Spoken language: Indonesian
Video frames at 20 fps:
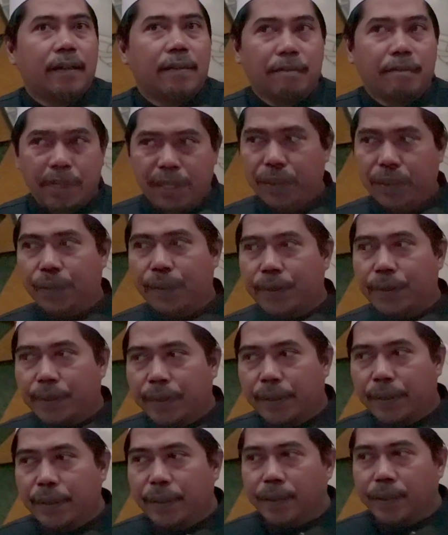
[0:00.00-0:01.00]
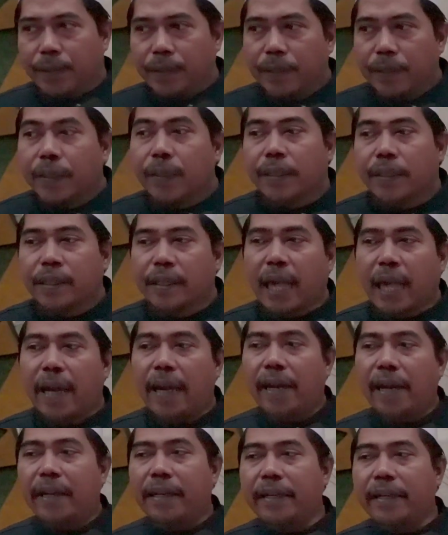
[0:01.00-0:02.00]
menyuruh
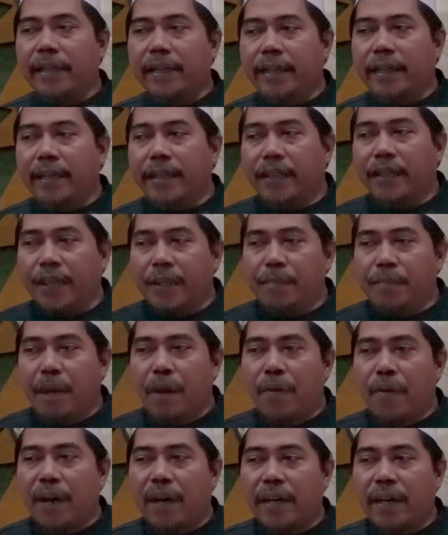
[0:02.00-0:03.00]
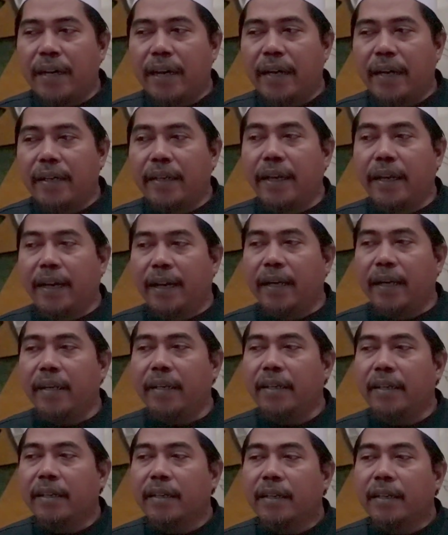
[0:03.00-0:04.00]
tangan ini di bawah dada